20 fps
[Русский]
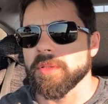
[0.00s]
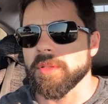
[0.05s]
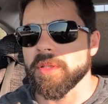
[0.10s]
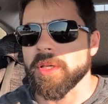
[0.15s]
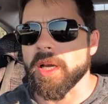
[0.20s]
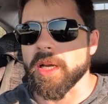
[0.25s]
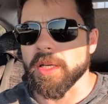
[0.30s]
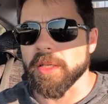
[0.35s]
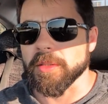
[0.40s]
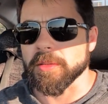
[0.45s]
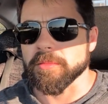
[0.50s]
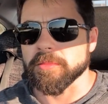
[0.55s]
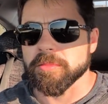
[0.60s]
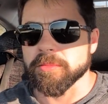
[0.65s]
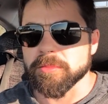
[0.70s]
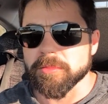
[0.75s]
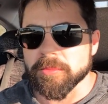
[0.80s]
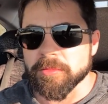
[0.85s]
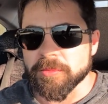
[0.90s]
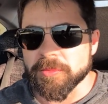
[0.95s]
я
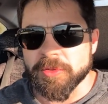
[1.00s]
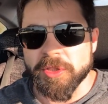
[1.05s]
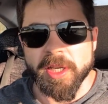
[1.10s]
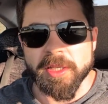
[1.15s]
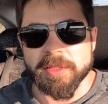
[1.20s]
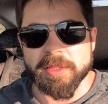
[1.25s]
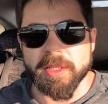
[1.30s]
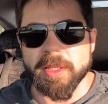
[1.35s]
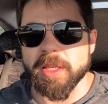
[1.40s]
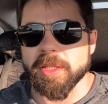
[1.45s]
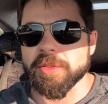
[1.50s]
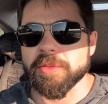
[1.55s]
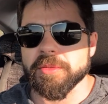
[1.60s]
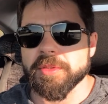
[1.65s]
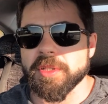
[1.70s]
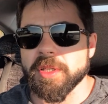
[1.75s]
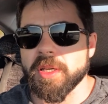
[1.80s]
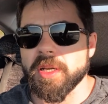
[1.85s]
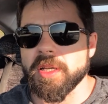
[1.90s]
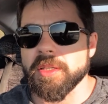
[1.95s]
часто езжу
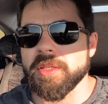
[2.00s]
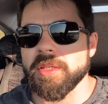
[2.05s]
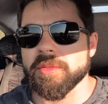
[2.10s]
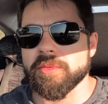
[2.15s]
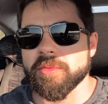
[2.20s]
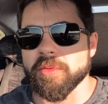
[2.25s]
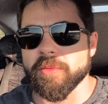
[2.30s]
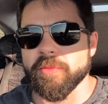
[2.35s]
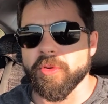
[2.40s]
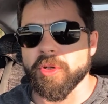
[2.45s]
за границу